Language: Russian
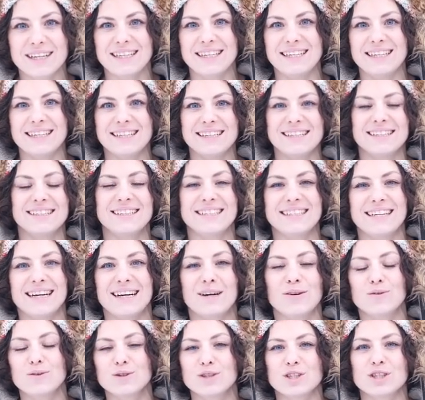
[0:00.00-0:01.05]
и
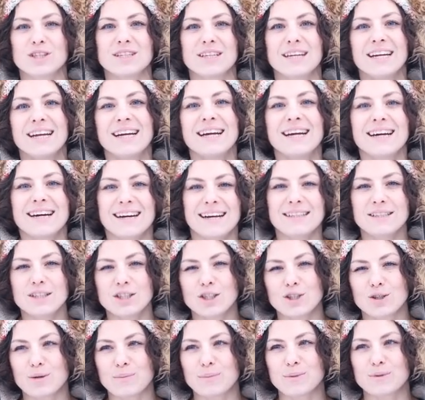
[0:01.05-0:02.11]
я очень рада,
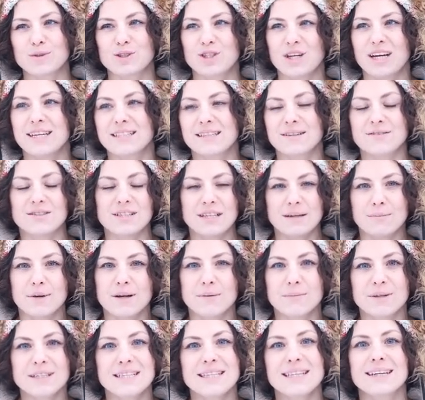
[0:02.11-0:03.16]
что получается все мои
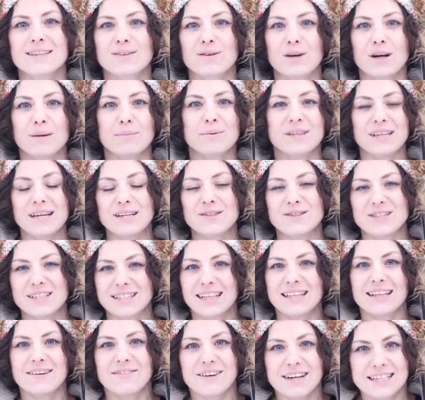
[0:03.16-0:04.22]
мысли, которые я пытаюсь
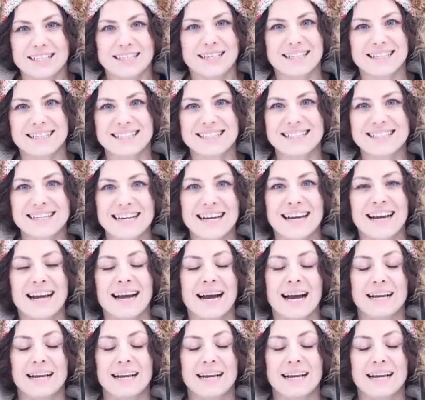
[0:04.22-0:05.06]
всегда до вас донести,